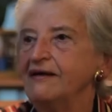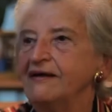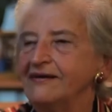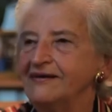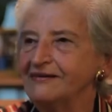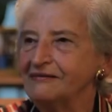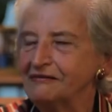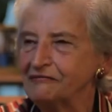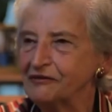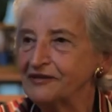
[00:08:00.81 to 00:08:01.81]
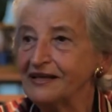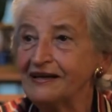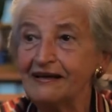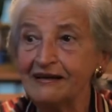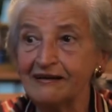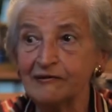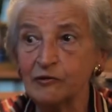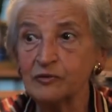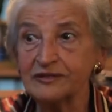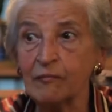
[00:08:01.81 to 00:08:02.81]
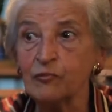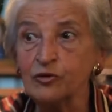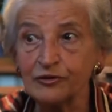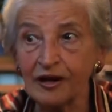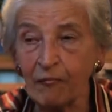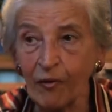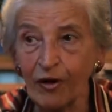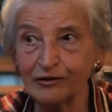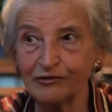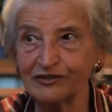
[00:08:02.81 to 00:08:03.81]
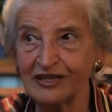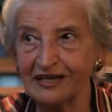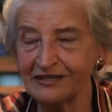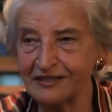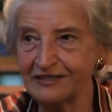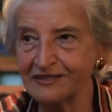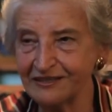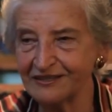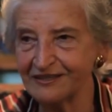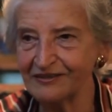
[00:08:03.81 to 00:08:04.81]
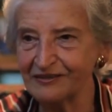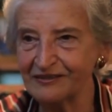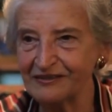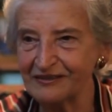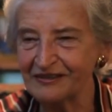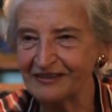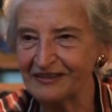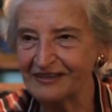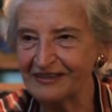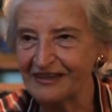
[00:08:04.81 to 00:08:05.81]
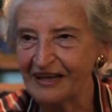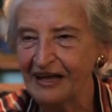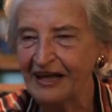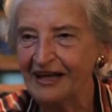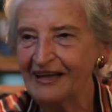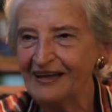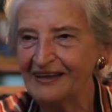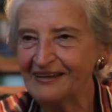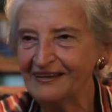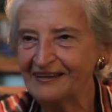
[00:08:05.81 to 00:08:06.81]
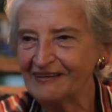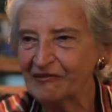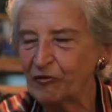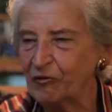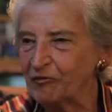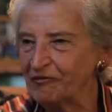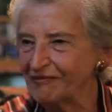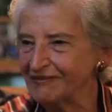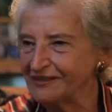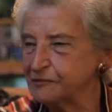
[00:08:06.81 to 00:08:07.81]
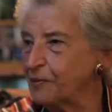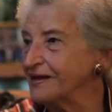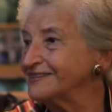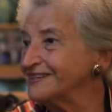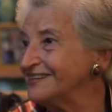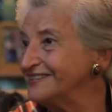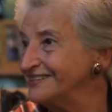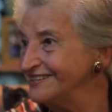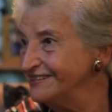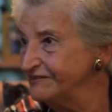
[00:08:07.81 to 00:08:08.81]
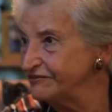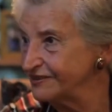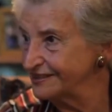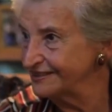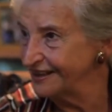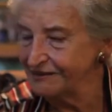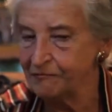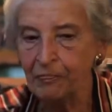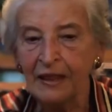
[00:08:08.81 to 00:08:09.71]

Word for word: eh, vamos dizer, como está muito na moda os jardins. Uh, é, com espécies nativas. Né?